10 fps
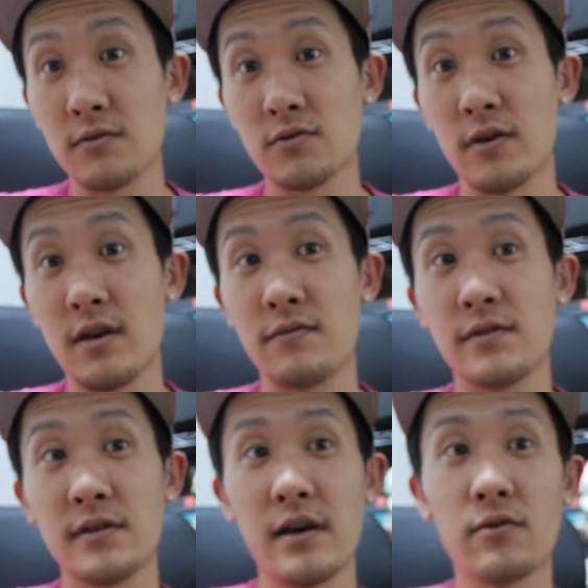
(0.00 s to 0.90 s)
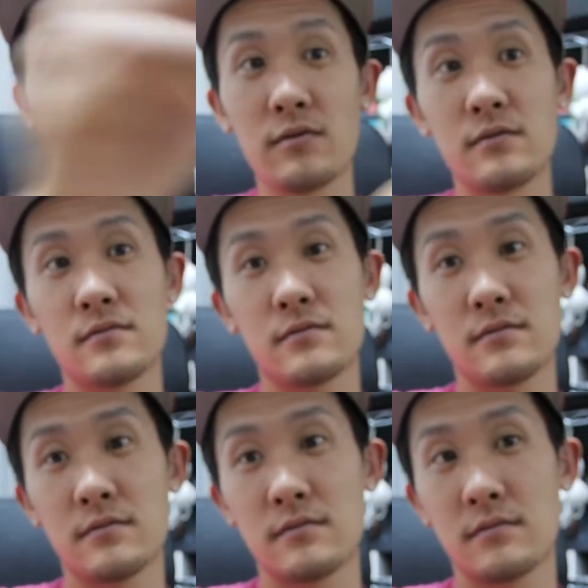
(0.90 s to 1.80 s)
ちょっと AF に耐えろ。
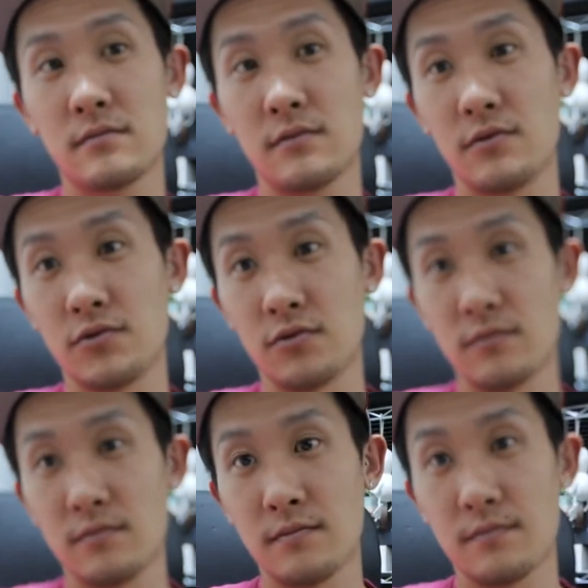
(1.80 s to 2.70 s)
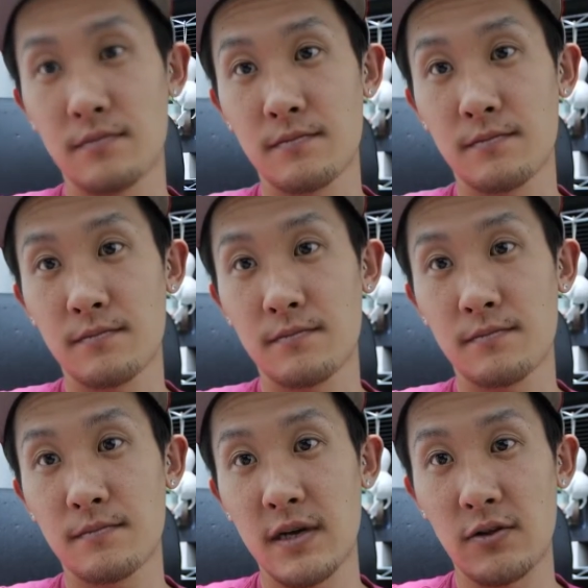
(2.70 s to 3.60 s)
よいしょ。
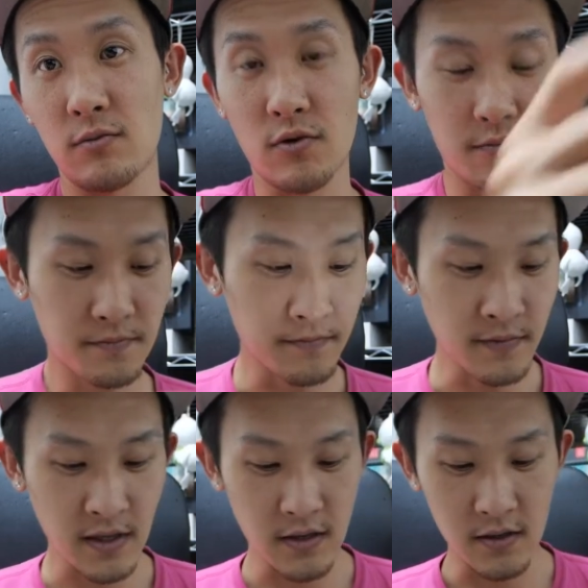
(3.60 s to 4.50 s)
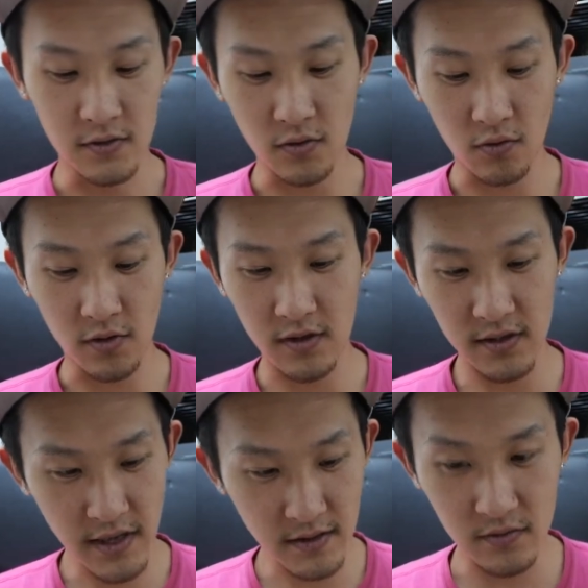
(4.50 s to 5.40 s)
はい、どうも。そう、これ
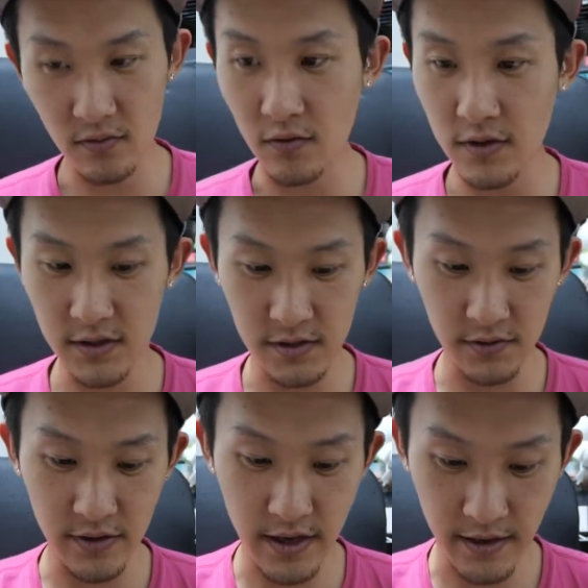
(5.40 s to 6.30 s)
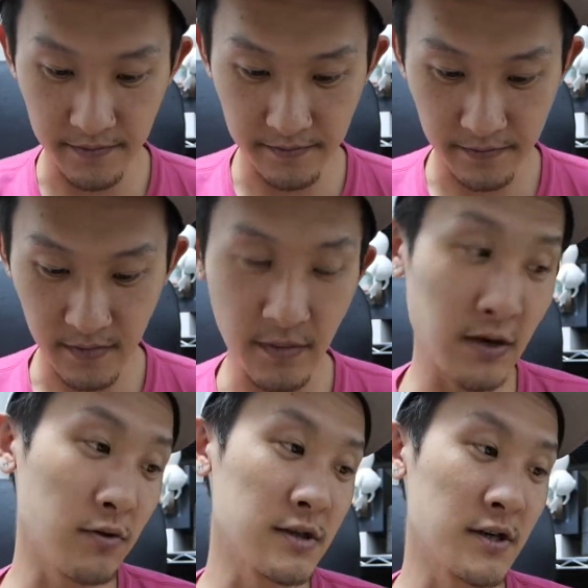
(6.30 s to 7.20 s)
結構いいんですよね。
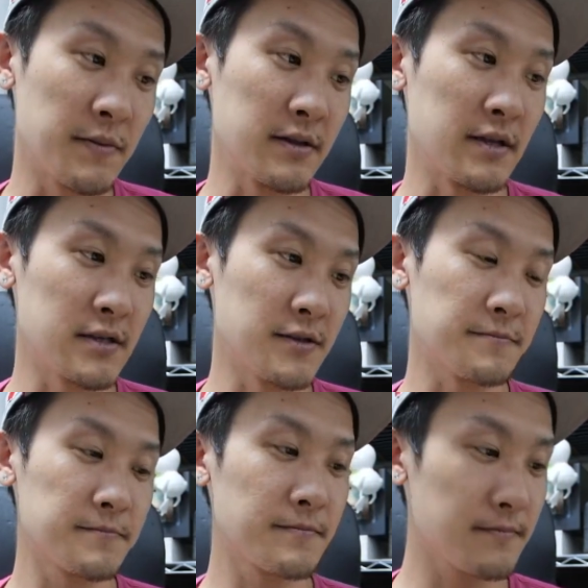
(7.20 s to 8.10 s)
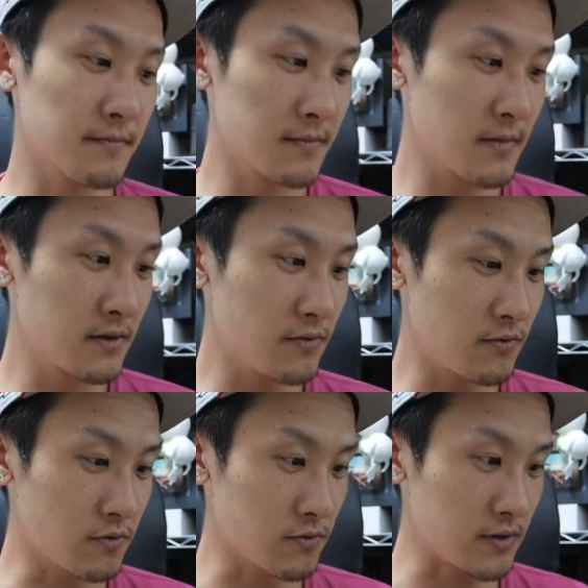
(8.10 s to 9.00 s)
メイドインジャパンだし。とい
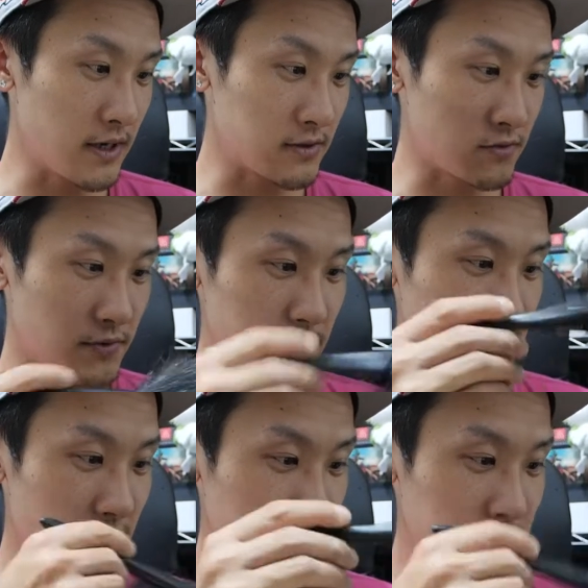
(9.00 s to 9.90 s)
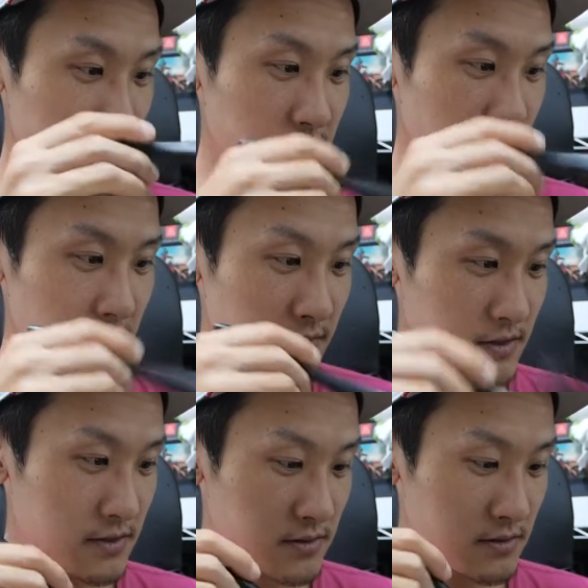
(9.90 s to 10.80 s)
うことで、ちょっとフィルターをつけていきます。